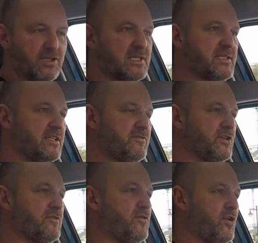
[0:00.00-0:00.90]
Das gilt für
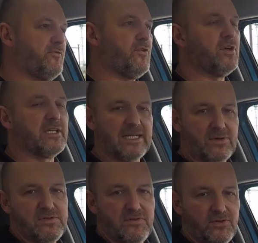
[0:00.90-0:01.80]
den 4.4
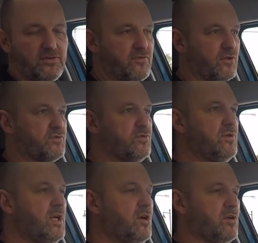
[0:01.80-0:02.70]
genauso wie für den 4.2. Und
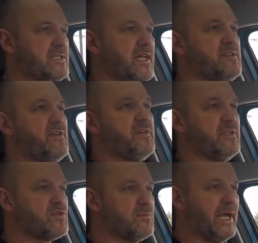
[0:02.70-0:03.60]
das heißt, wir
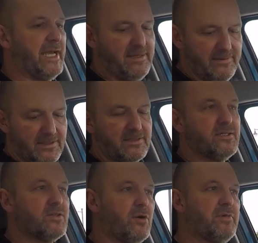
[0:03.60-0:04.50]
finden zum einen
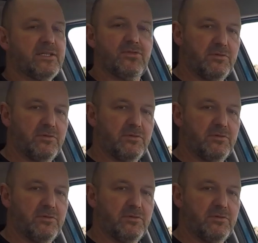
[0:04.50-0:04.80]
eine komplett neue